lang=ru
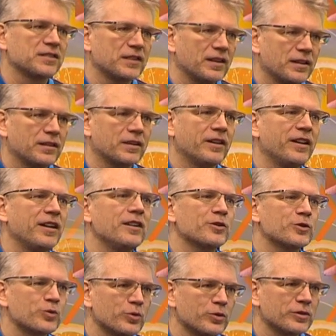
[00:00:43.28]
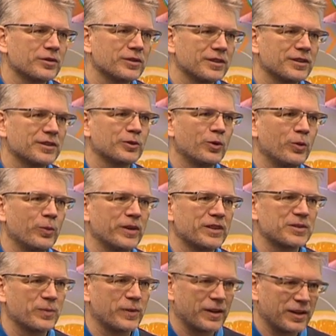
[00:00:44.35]
а, реализует этот
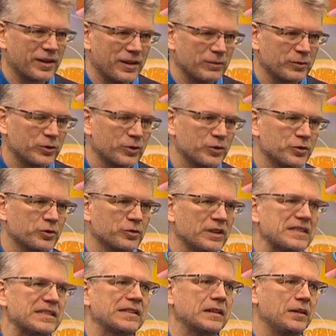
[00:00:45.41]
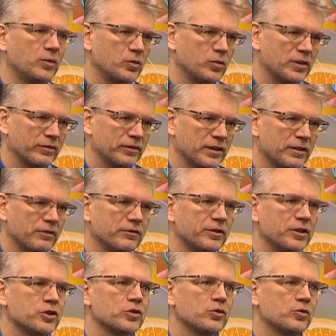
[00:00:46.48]
комплекс программ. Угу. То есть у нас три уровня.
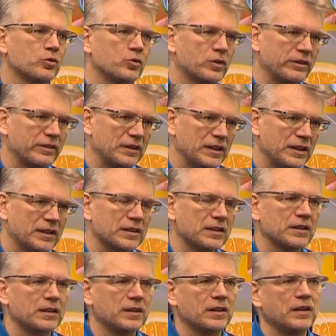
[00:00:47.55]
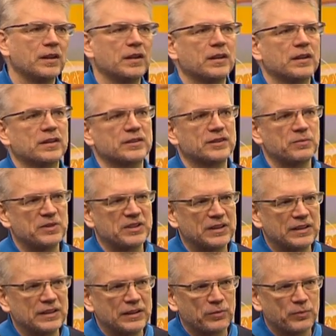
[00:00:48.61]
Высший уровень – это
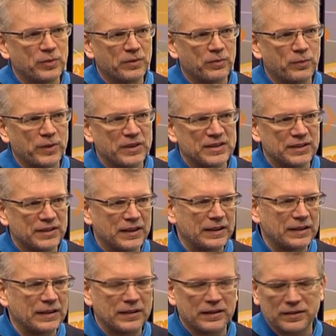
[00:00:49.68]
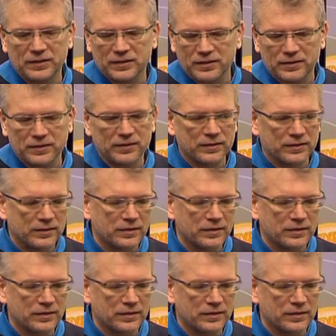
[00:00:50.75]
заместители председателя э,